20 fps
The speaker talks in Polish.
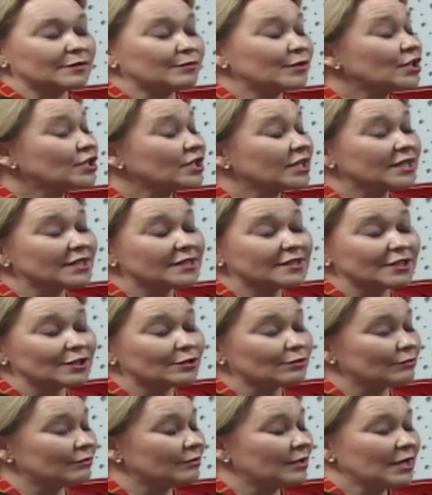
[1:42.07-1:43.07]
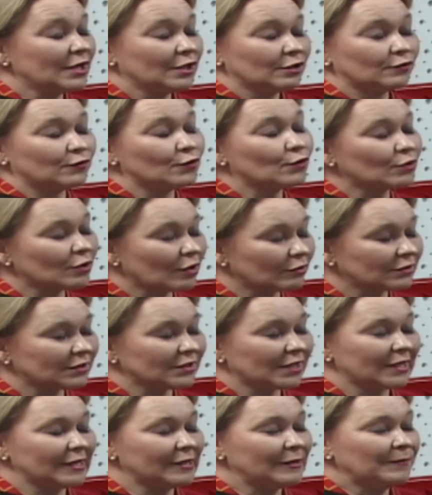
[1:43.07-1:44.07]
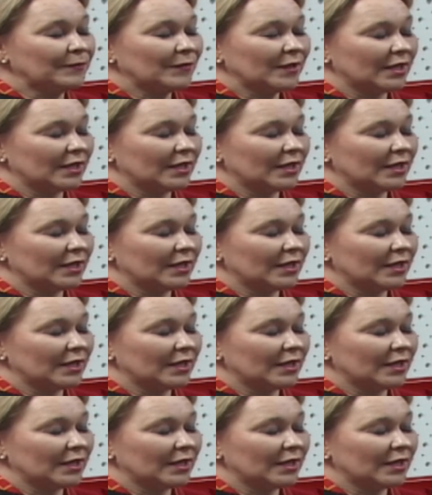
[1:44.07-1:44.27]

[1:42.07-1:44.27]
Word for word: zmniejszenie CIT-u dwukrotne,